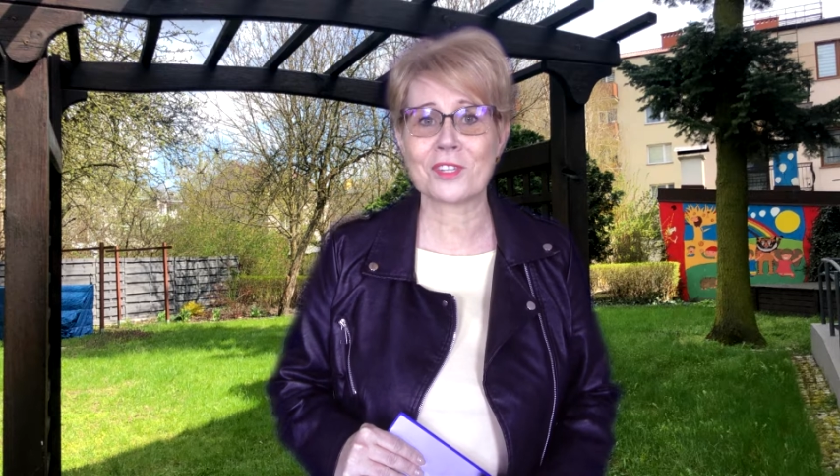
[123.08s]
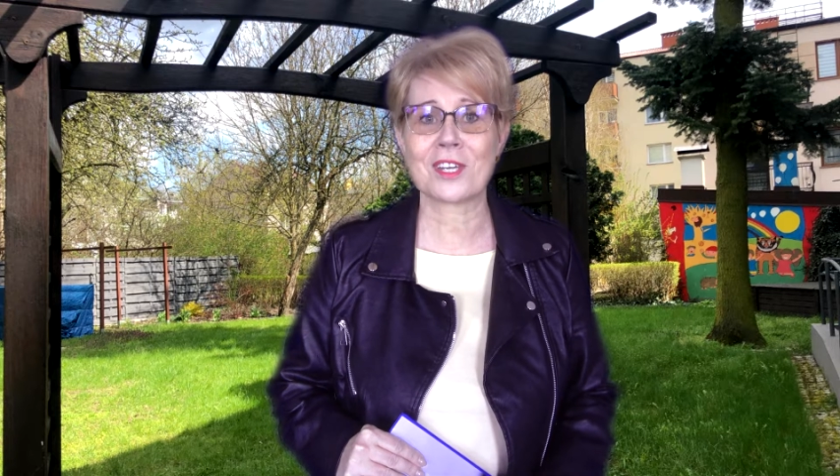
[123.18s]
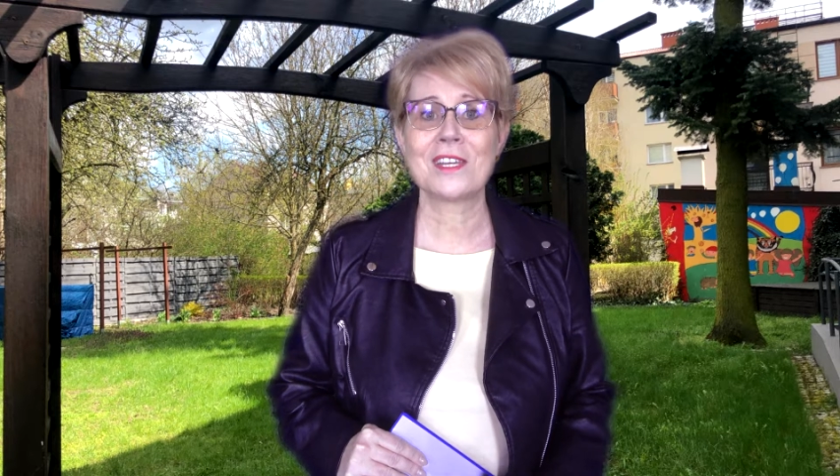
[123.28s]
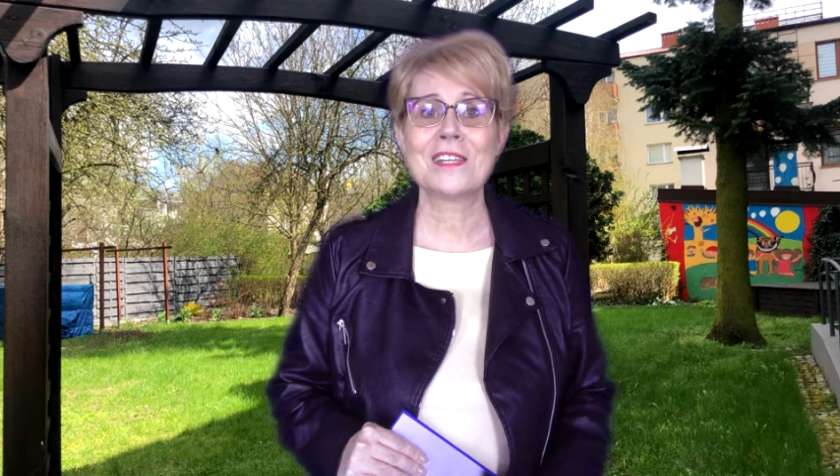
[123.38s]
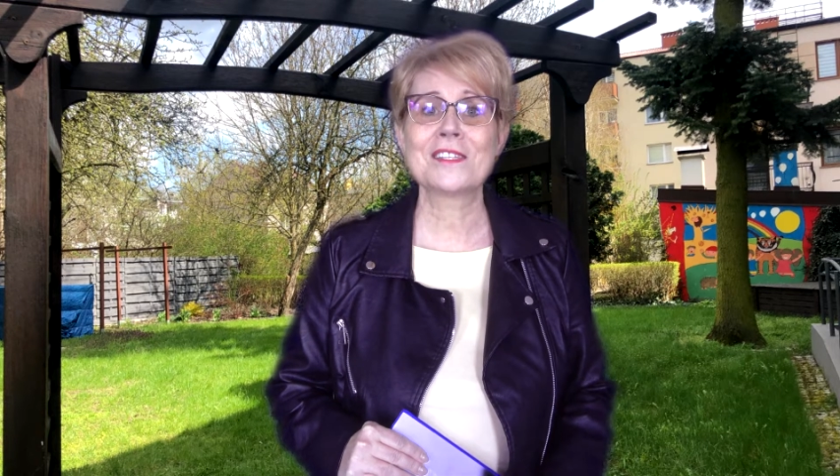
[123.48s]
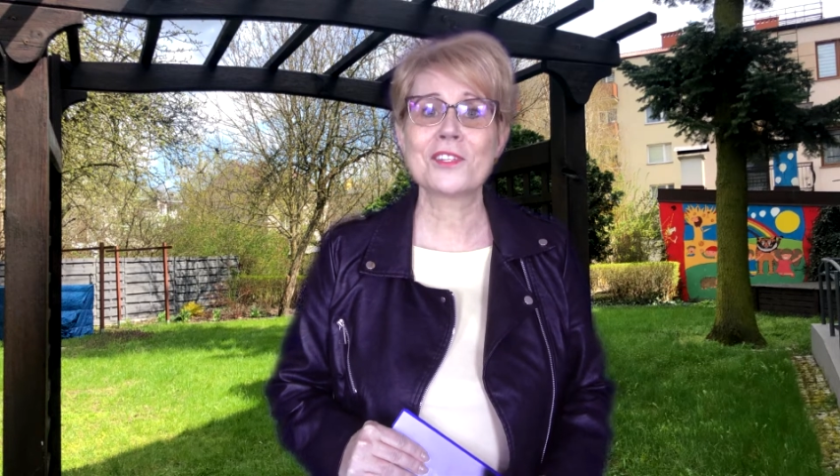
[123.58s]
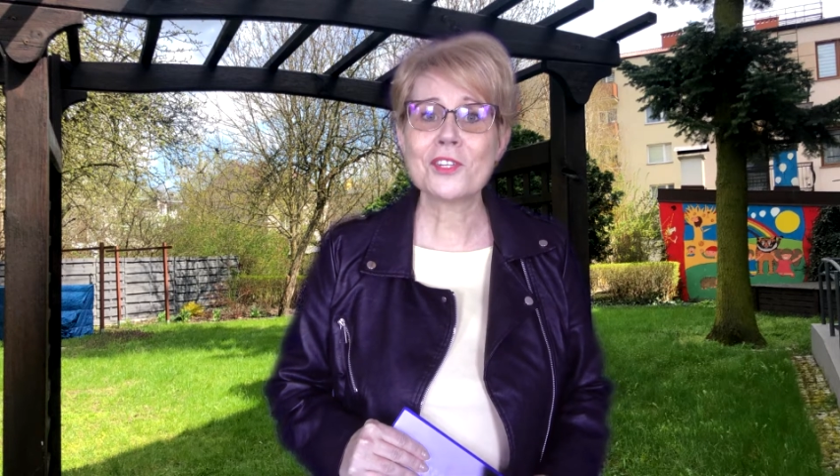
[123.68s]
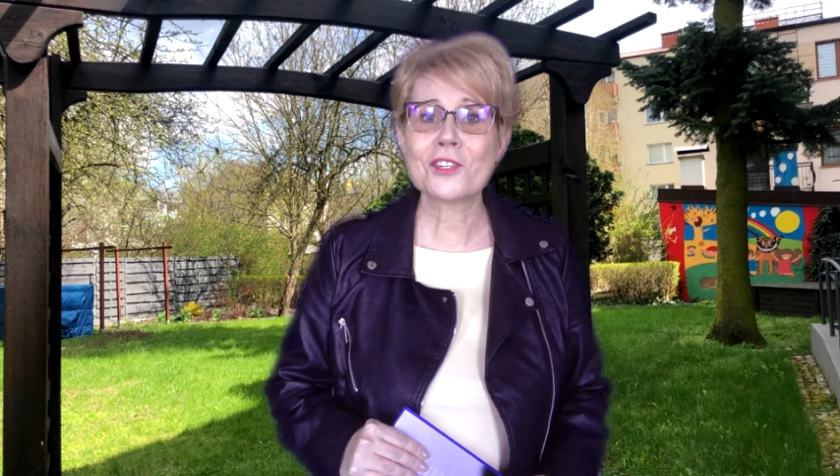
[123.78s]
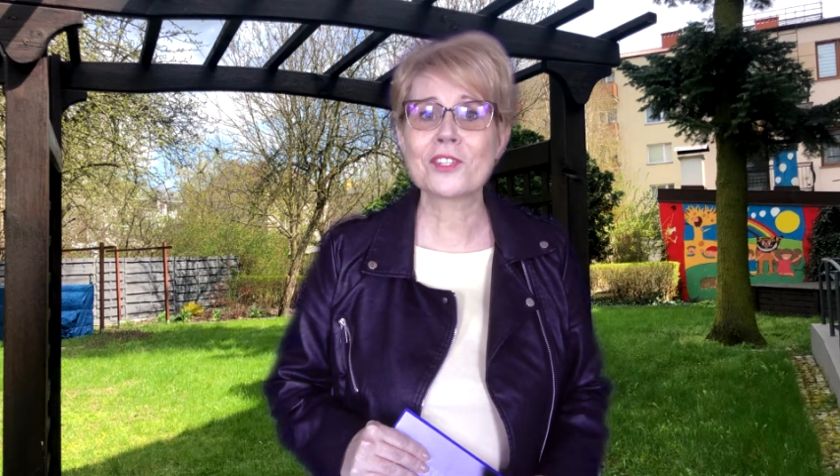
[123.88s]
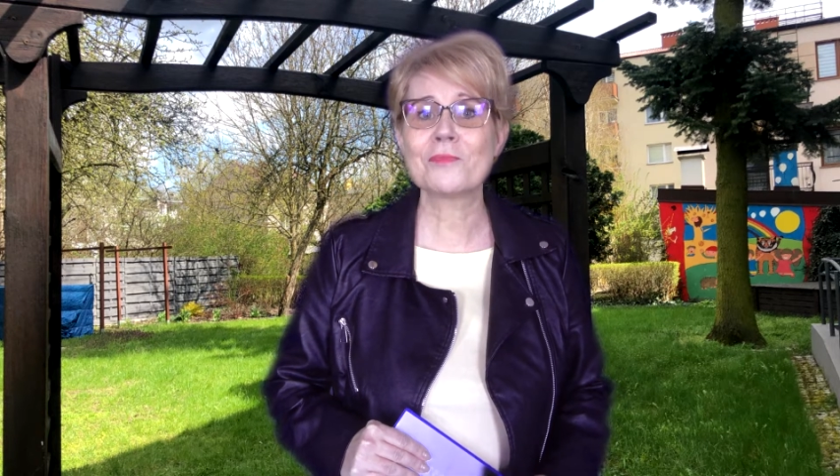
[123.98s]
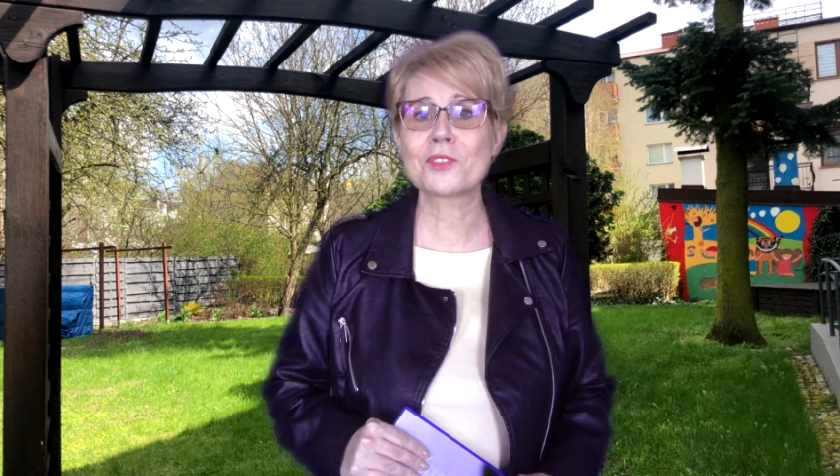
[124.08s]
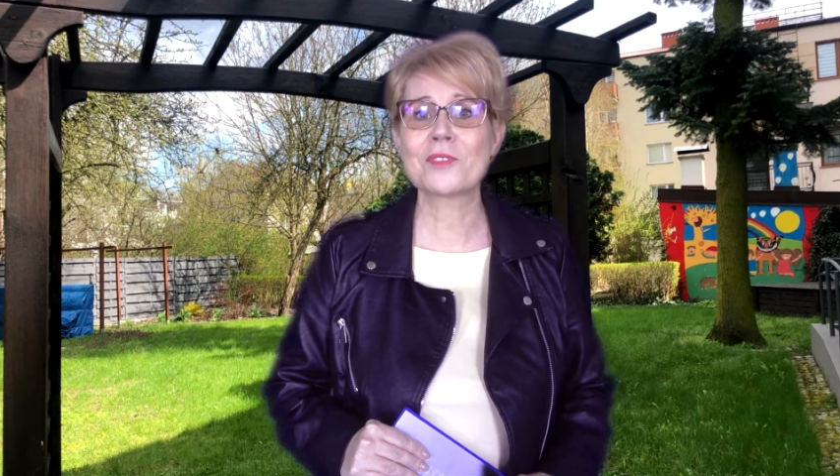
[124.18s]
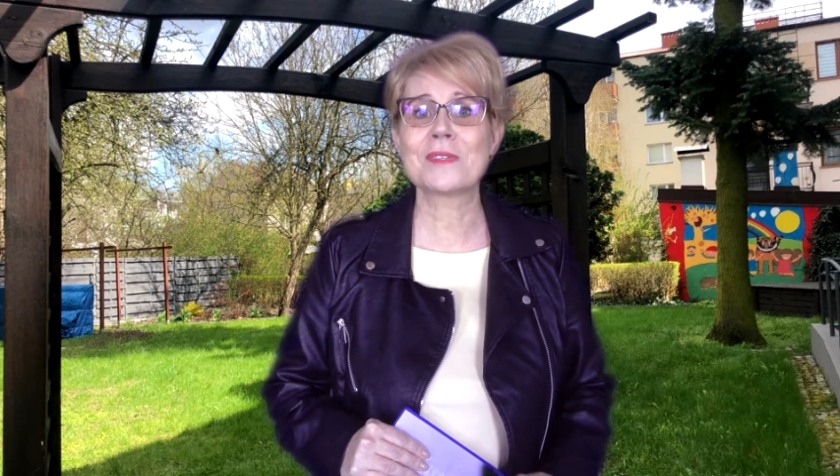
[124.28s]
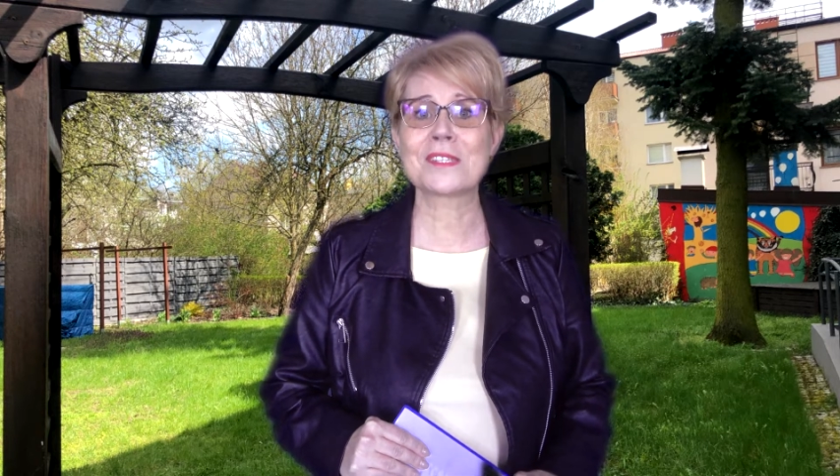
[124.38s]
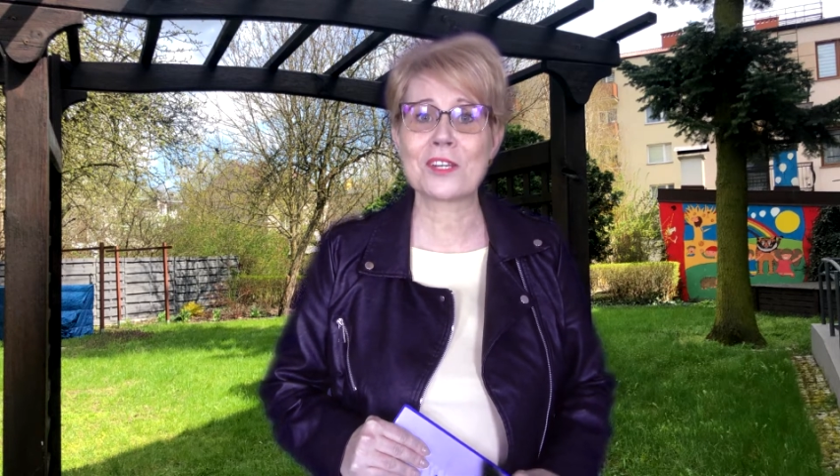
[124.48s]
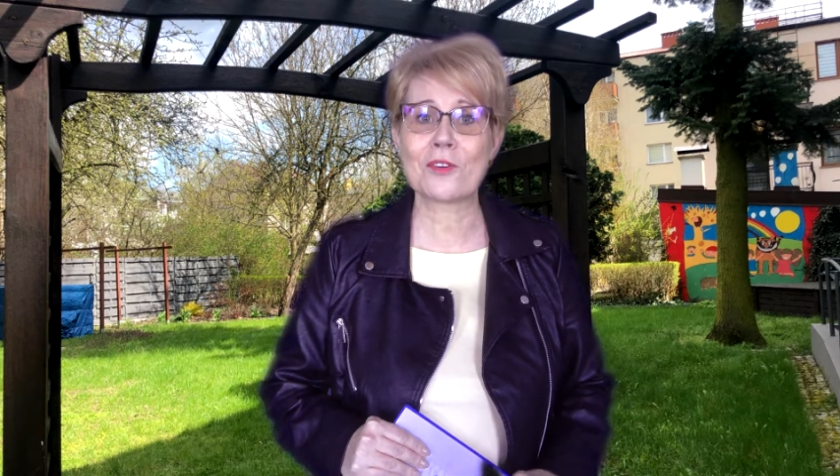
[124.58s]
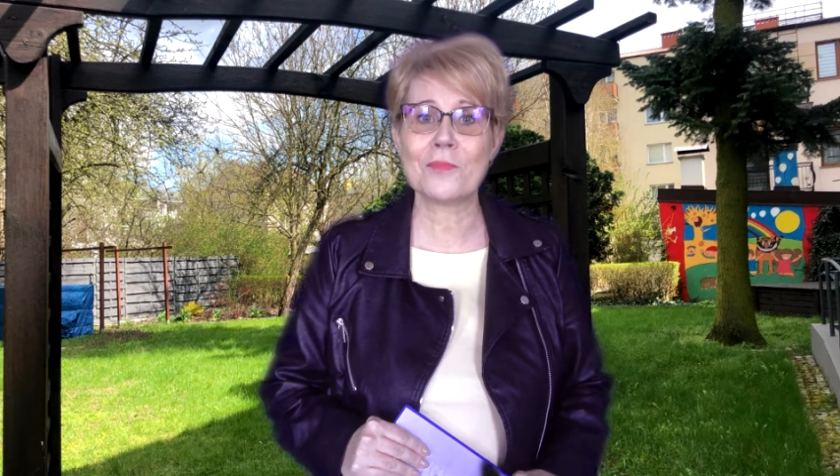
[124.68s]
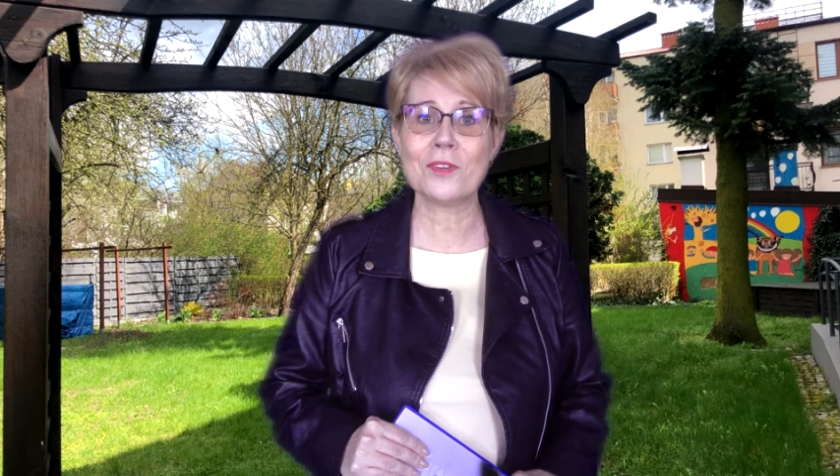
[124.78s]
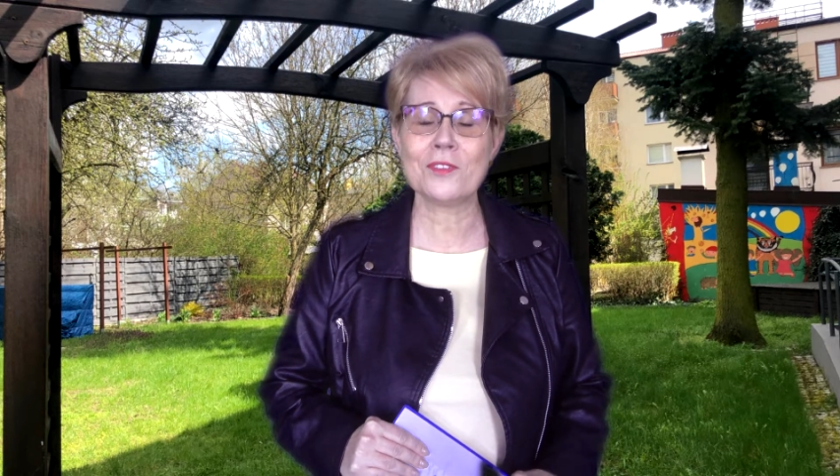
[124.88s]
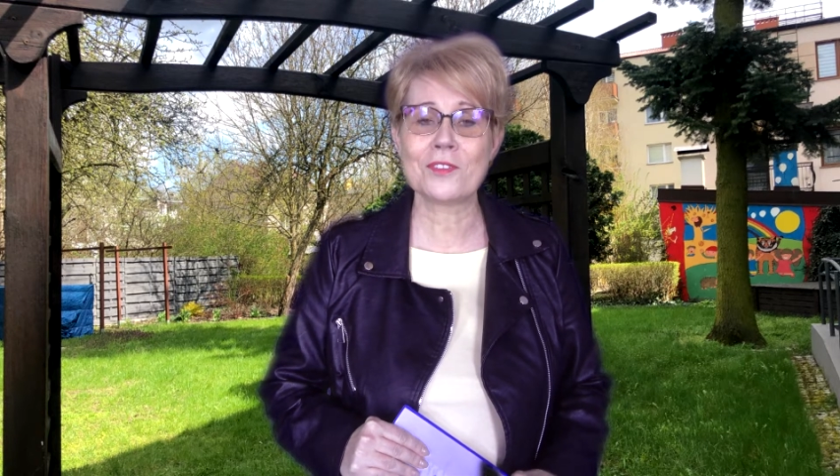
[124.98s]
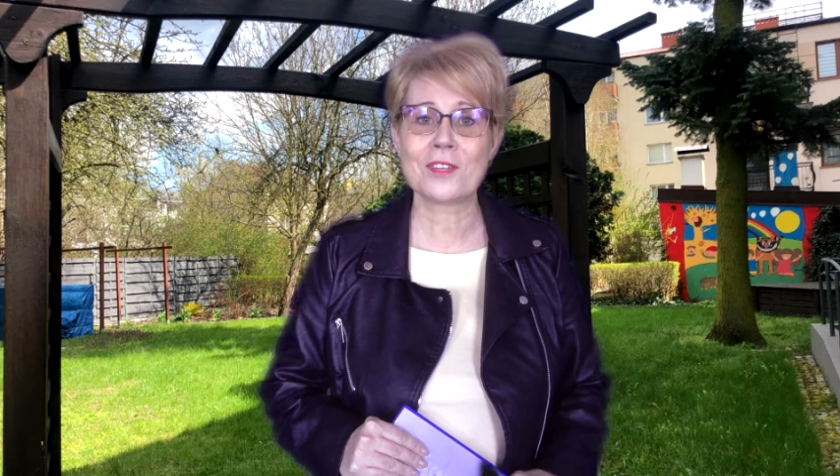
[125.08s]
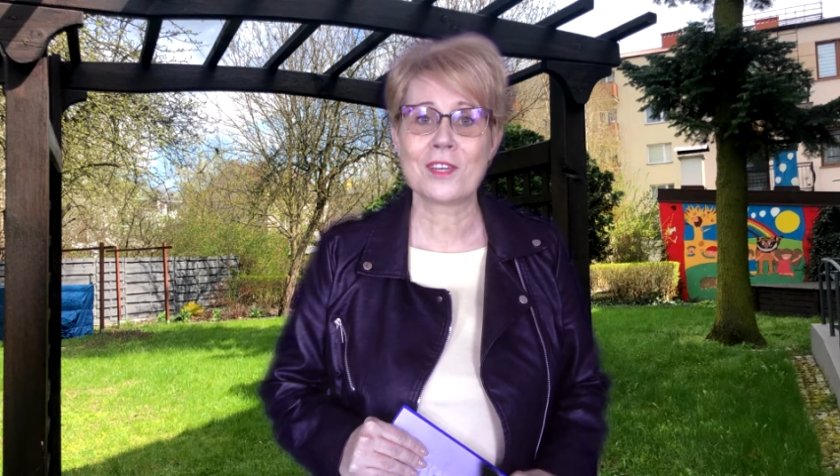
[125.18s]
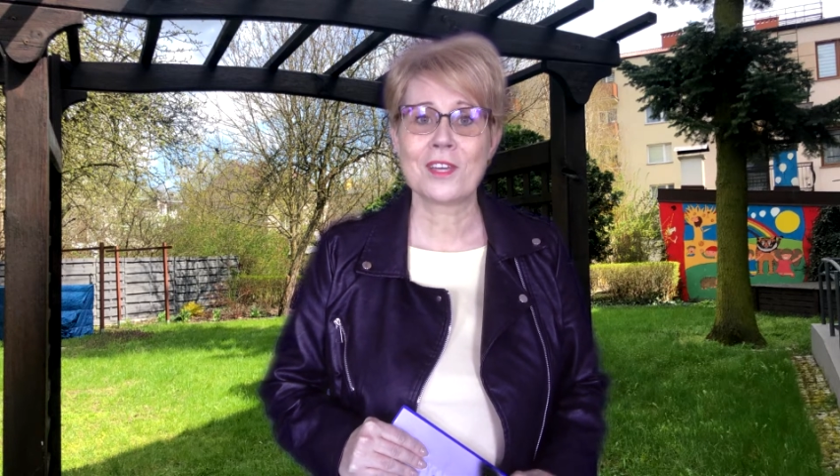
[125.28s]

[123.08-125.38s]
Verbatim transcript: się, co jeszcze możemy zrobić,